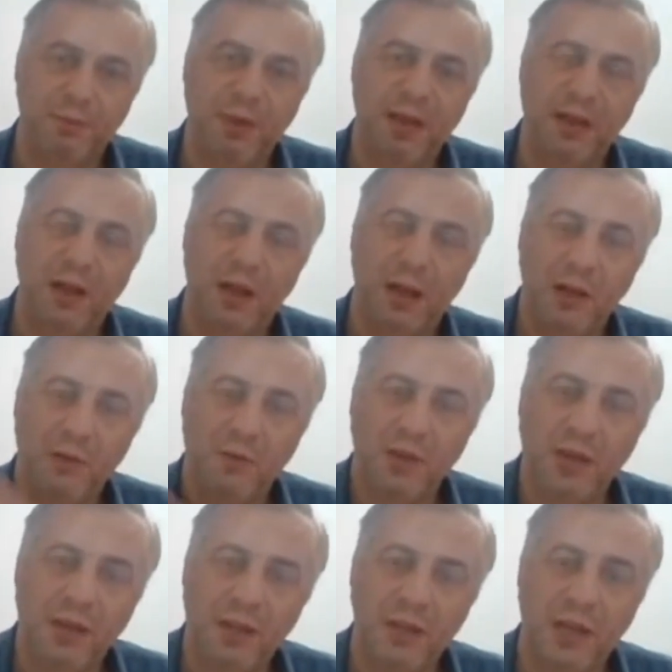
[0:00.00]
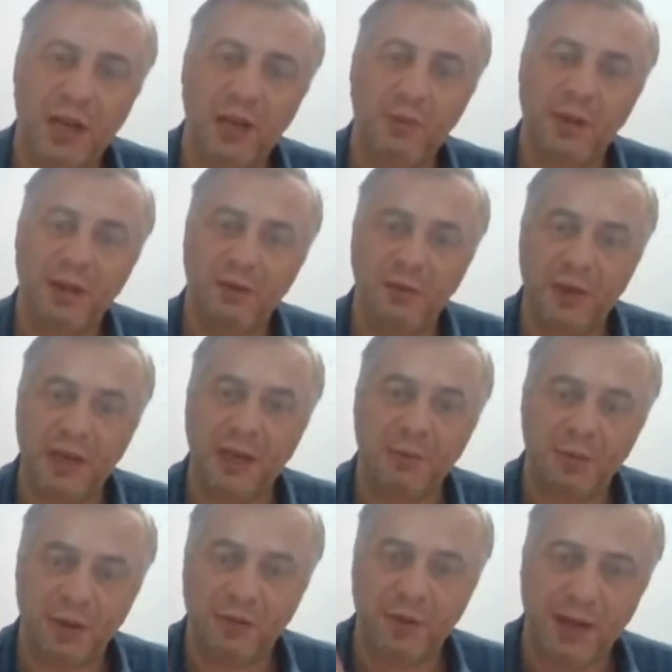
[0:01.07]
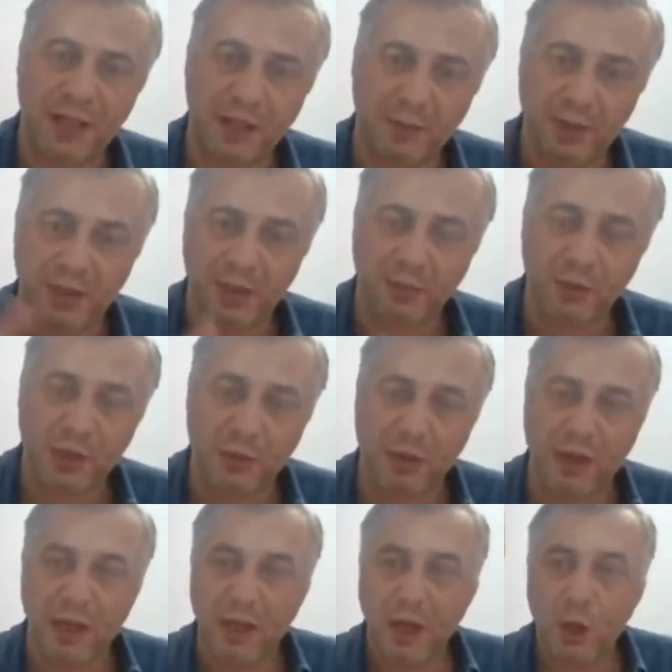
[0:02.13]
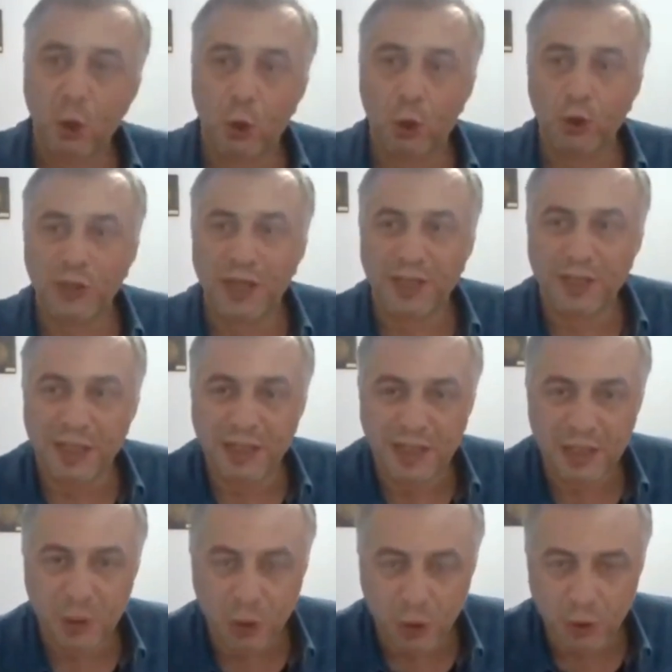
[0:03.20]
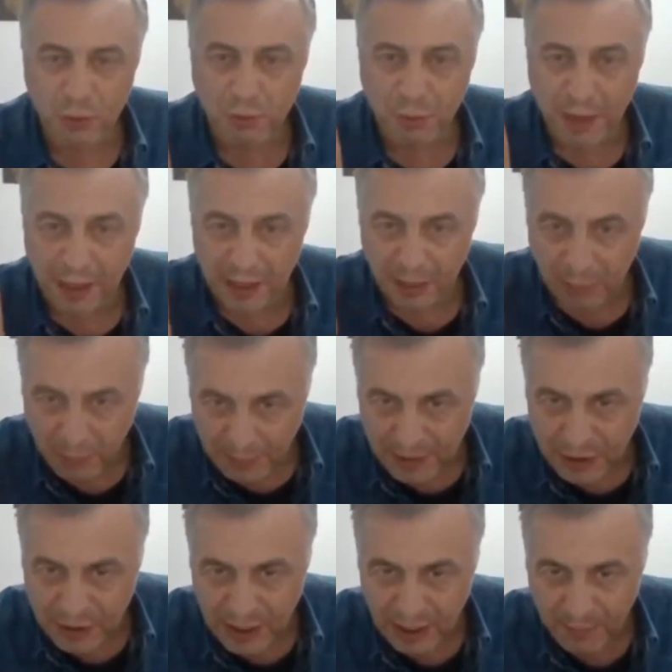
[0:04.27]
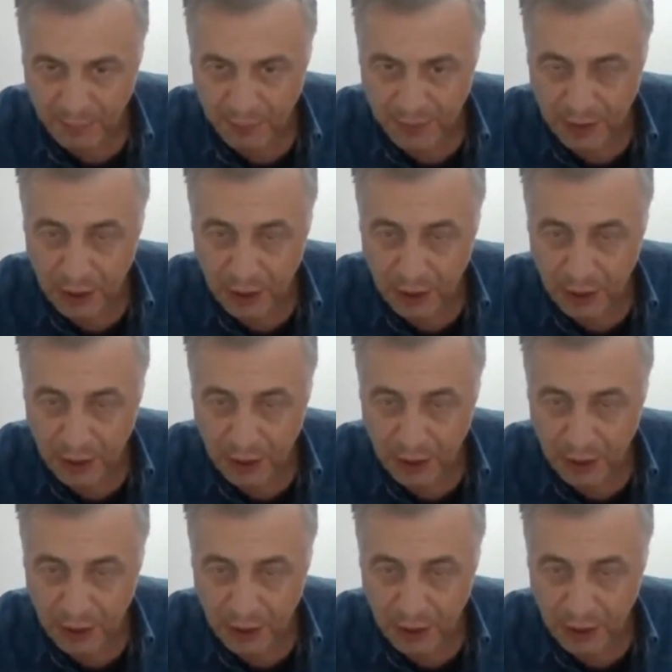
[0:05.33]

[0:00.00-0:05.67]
Ben veliniz Ali benim velimdir falan gibi girmiş ama oradaki dediği sözün bağlamı başka.